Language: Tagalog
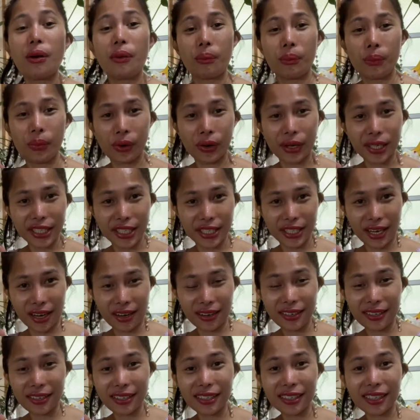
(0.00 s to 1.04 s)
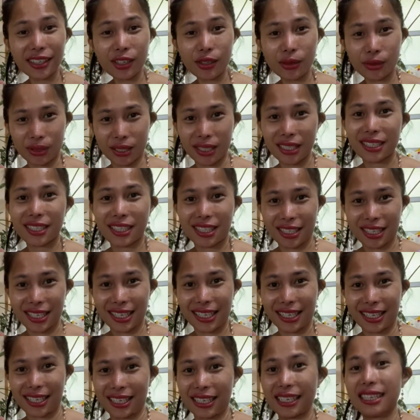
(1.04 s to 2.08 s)
more younger looking
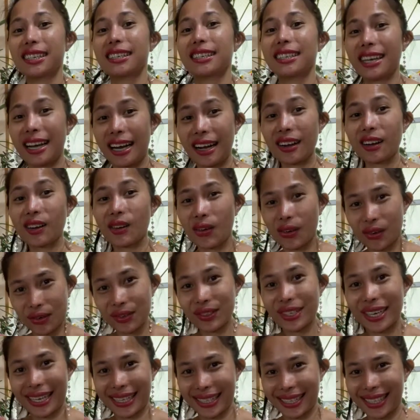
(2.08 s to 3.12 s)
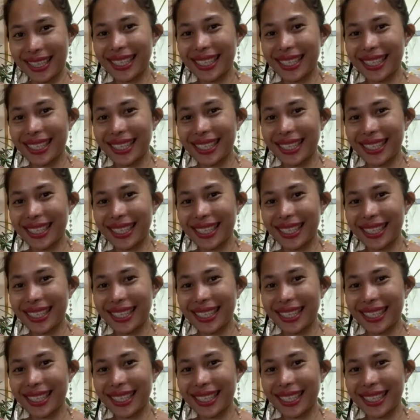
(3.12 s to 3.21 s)
skin. Young coconut.